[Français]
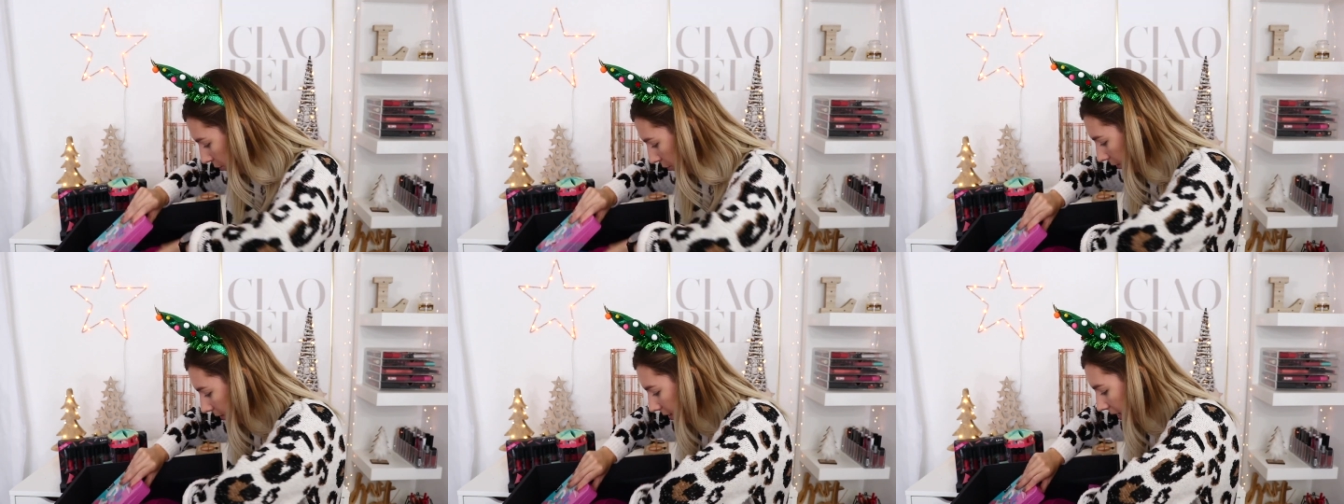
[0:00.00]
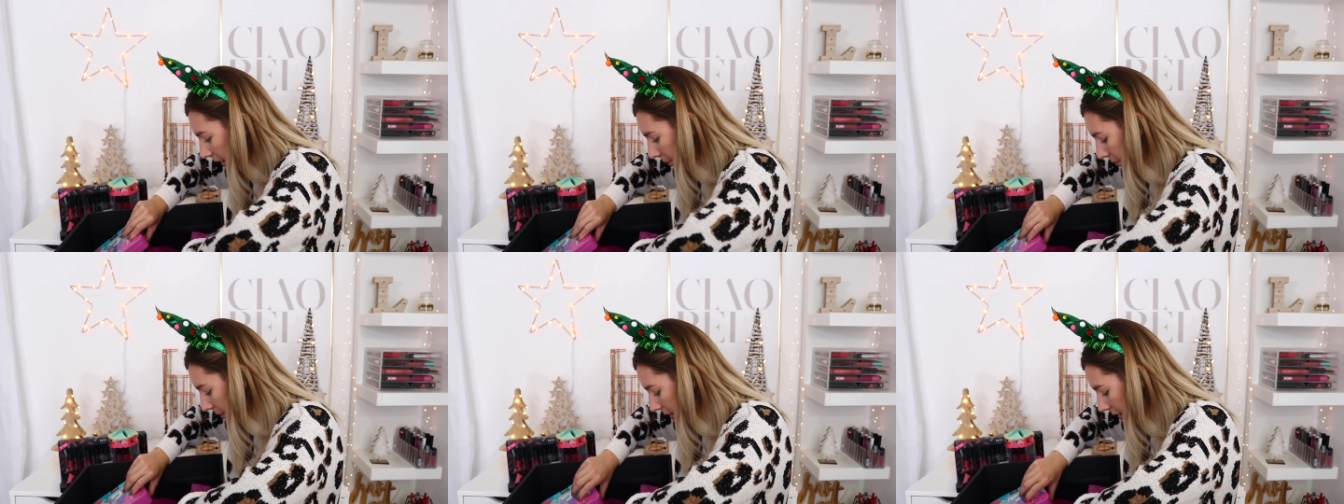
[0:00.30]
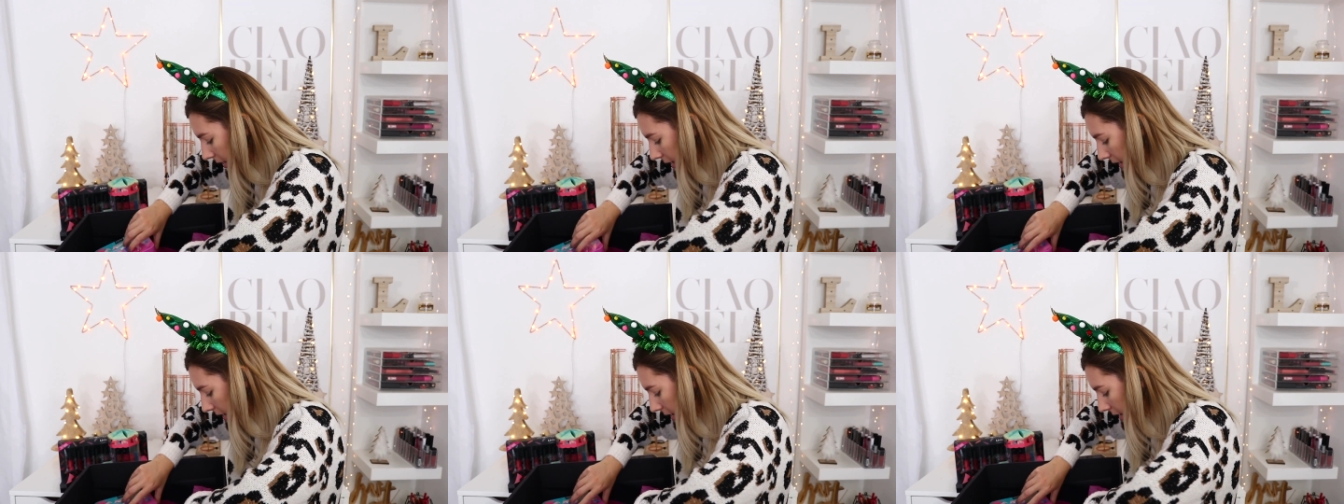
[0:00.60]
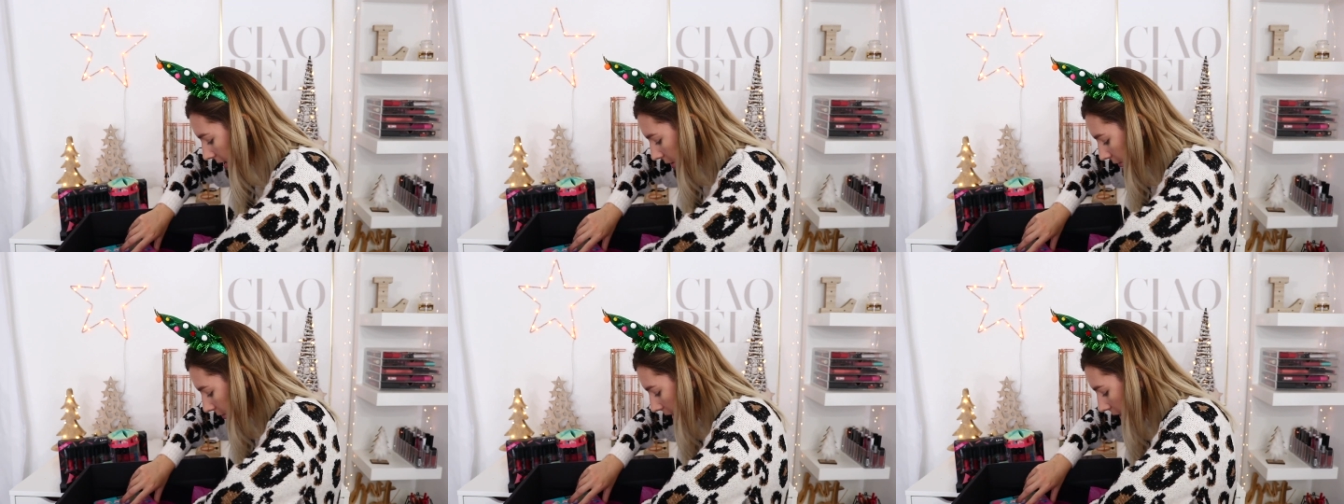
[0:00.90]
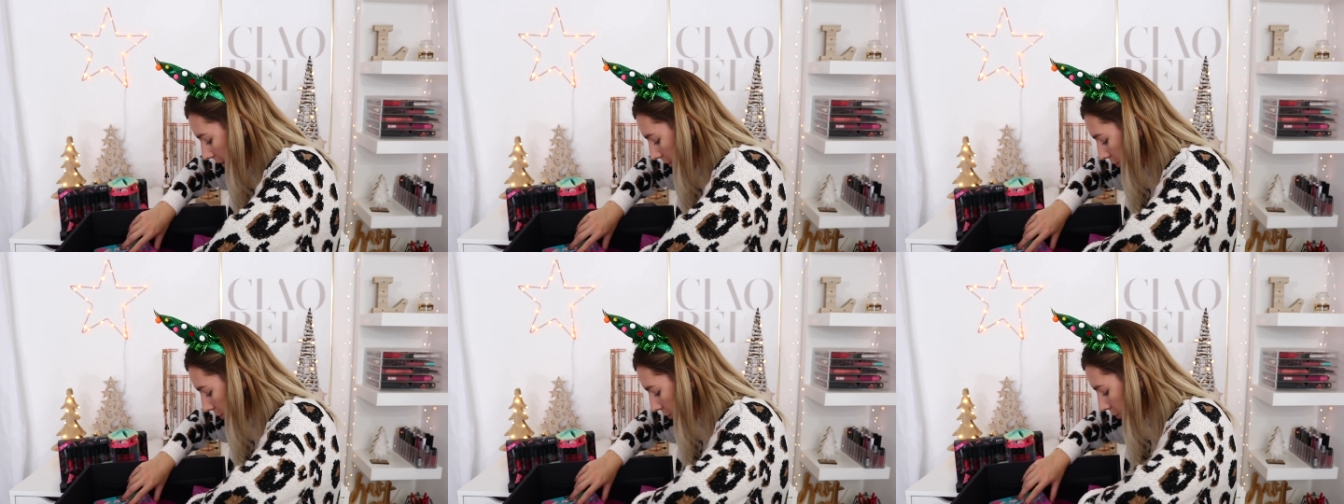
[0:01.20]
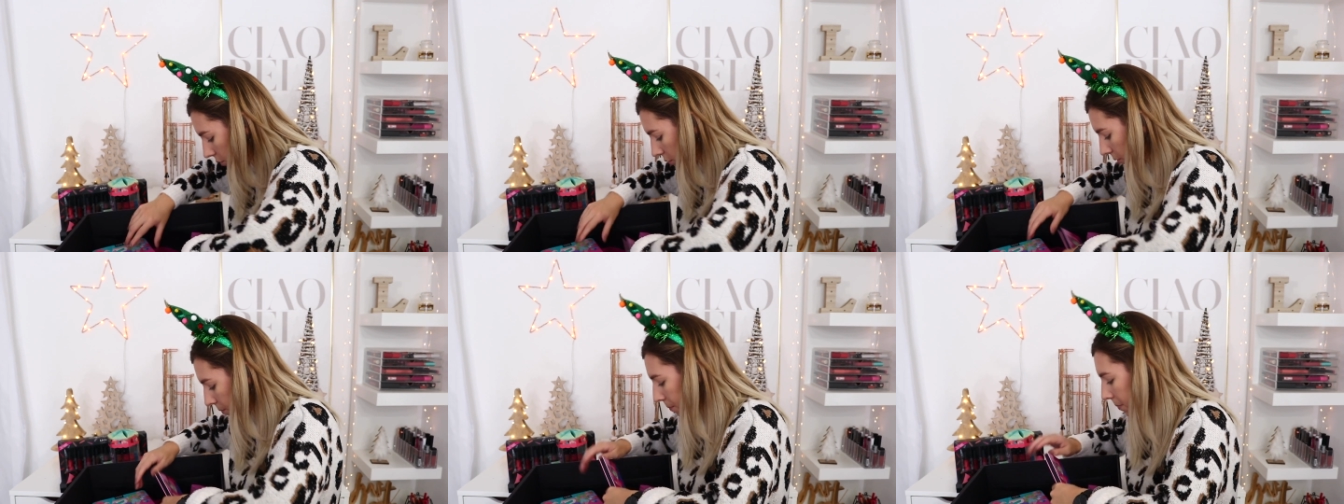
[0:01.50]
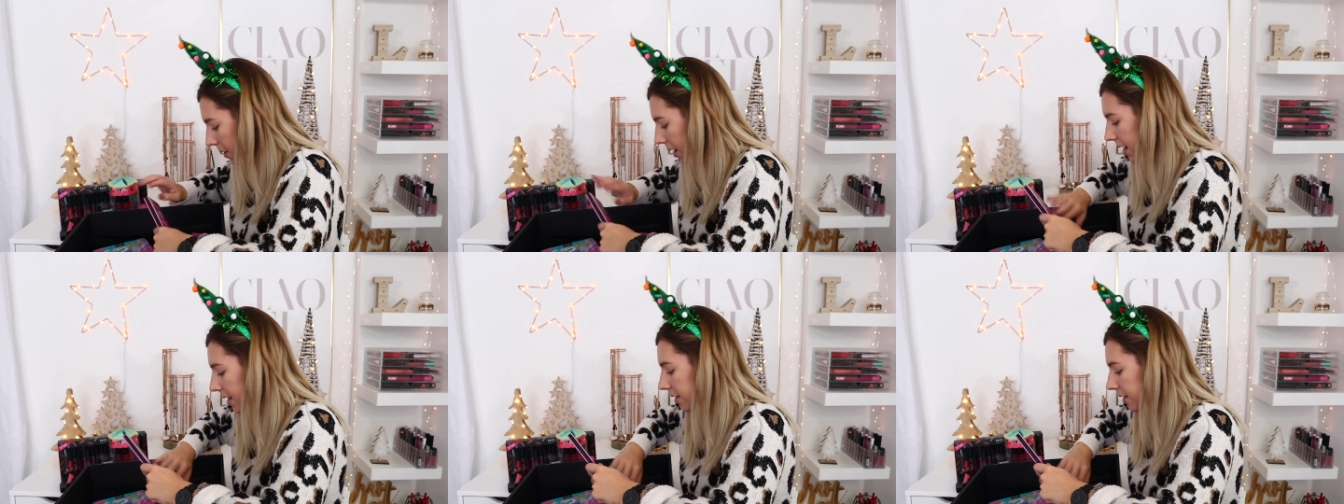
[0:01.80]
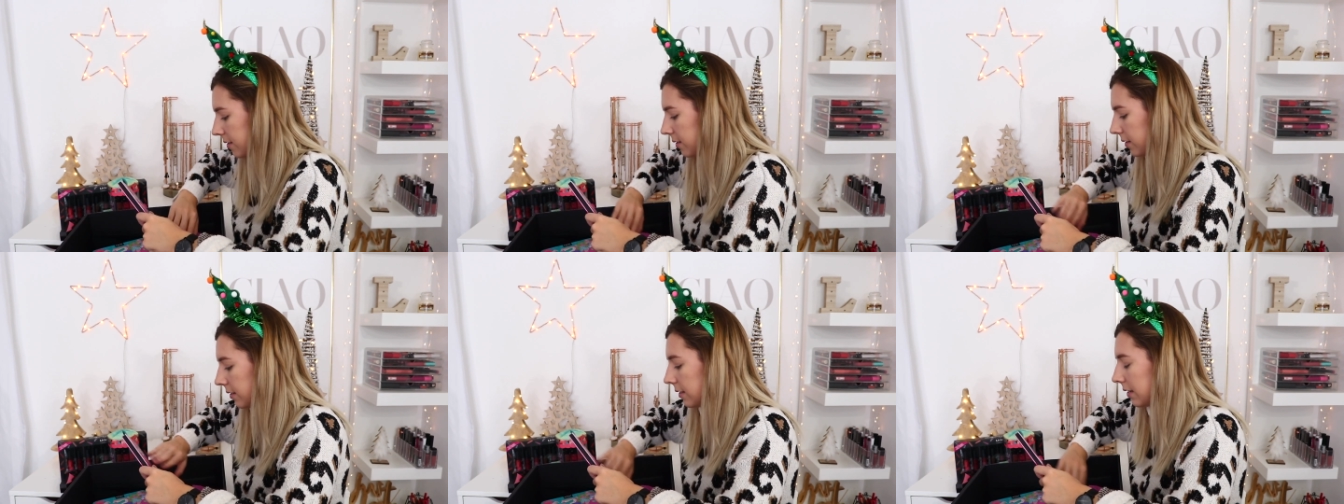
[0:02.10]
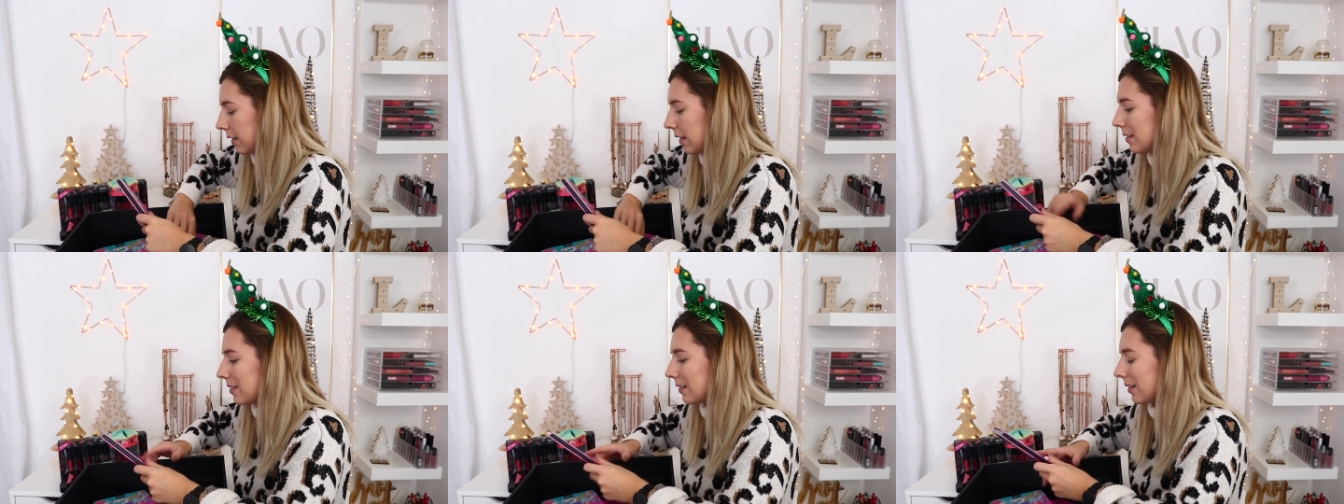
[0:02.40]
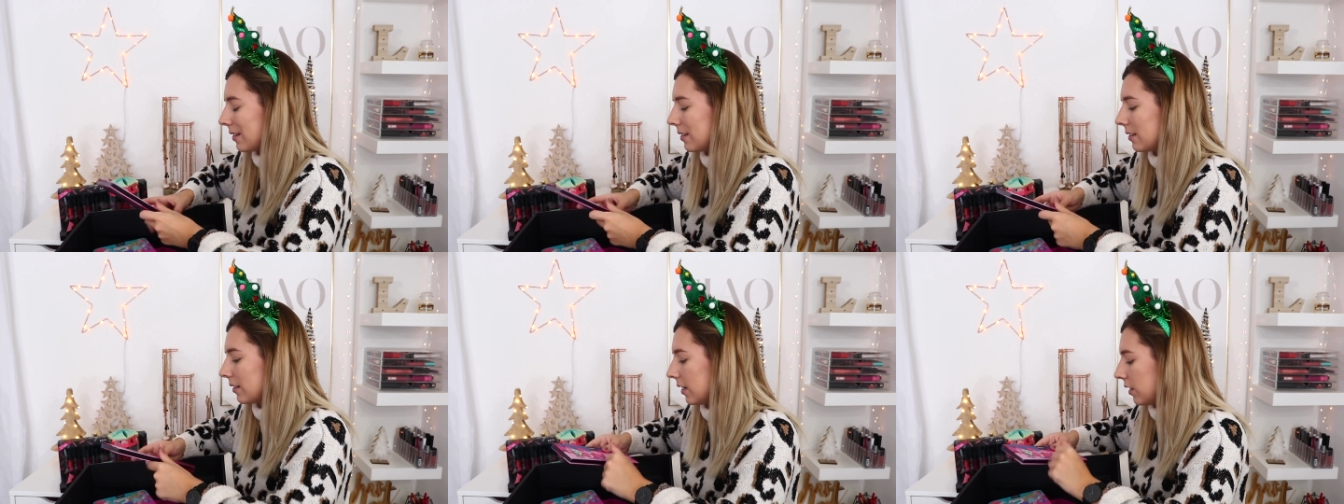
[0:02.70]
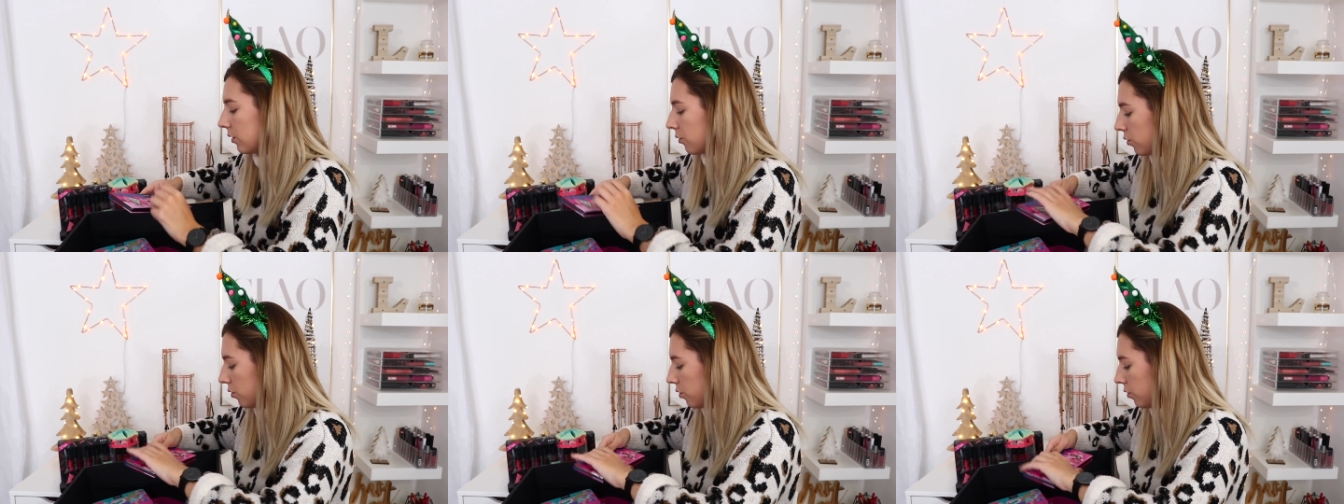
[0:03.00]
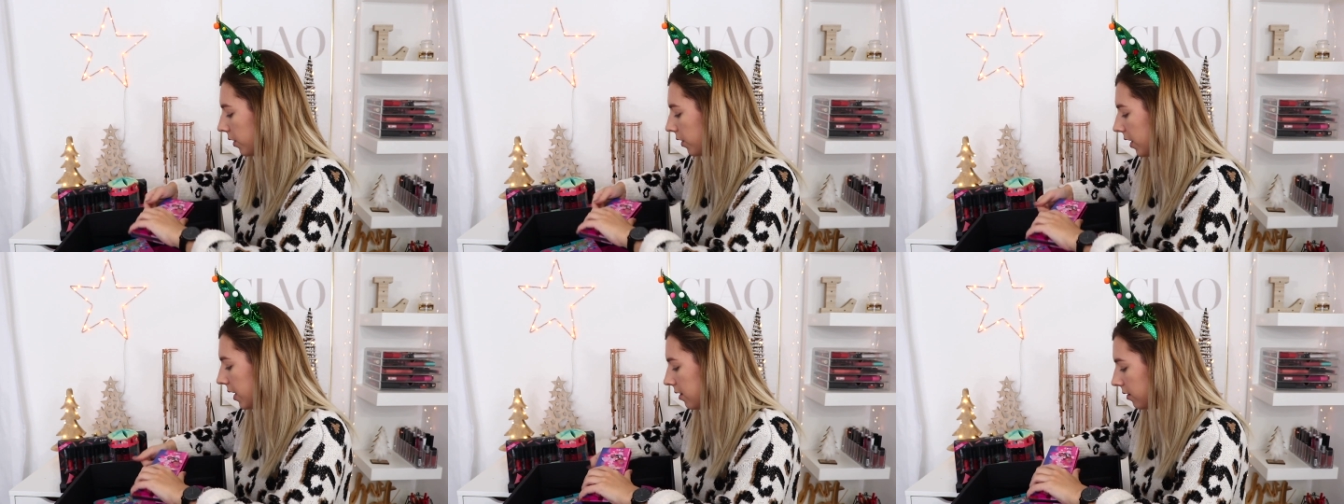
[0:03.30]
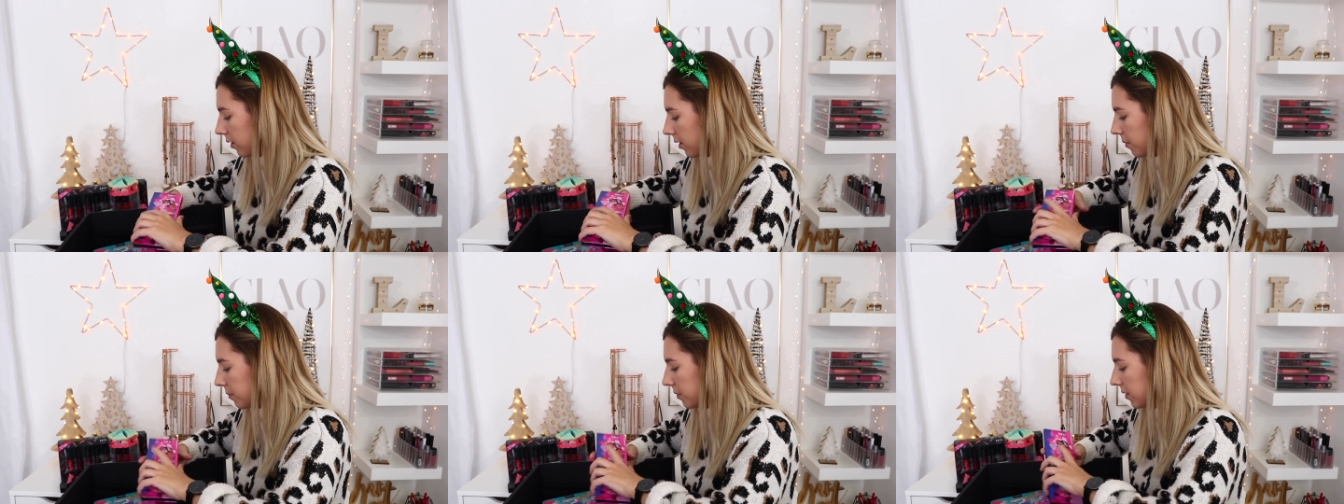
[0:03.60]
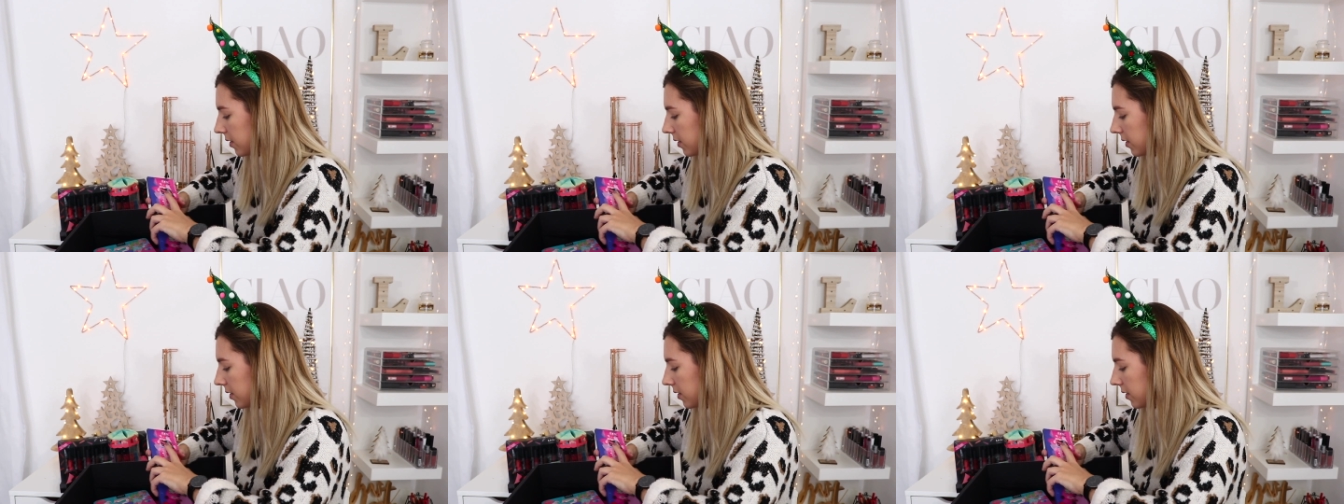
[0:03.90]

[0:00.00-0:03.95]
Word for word: Pour terminer, on a une palette très très très colorée, comme